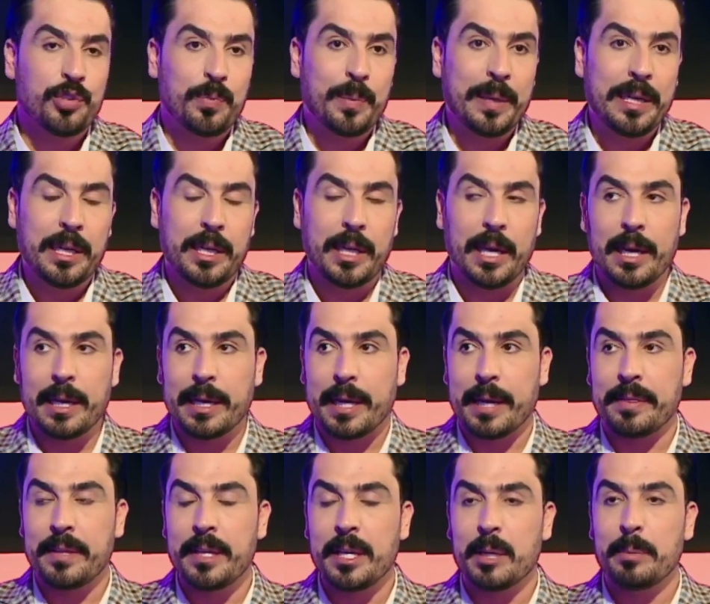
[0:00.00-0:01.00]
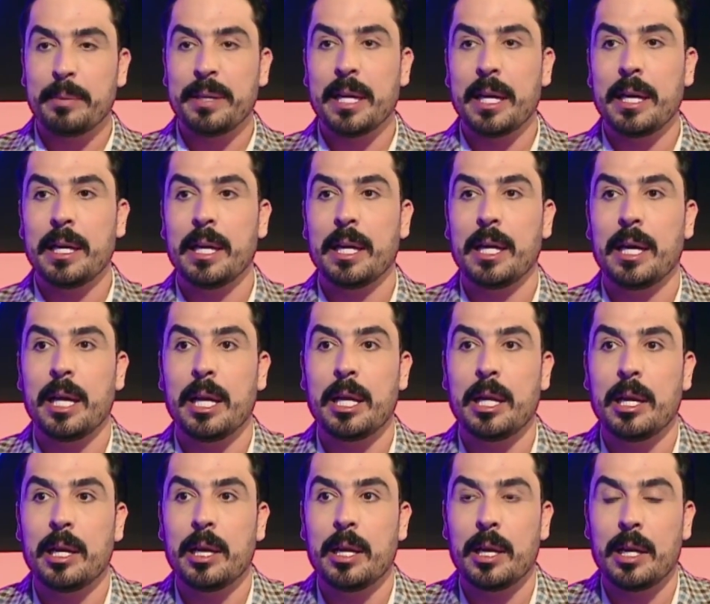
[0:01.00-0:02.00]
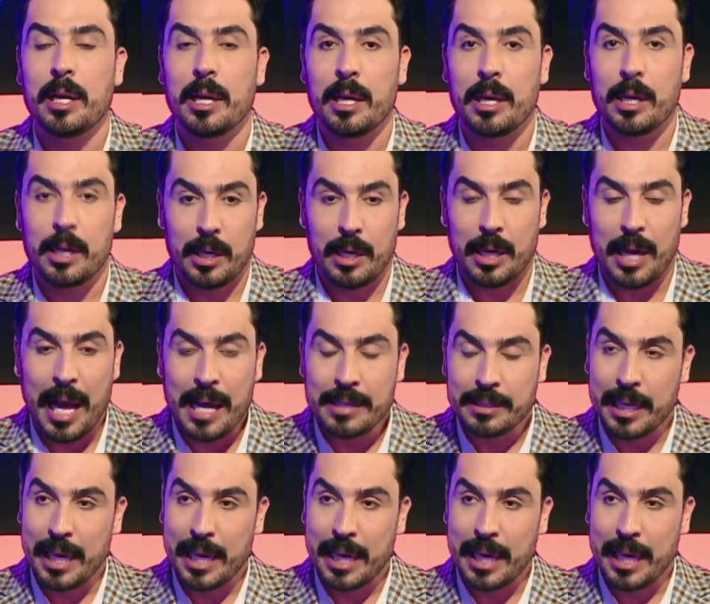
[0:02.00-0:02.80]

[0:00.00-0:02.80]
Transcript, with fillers: باللي الكثير من هذا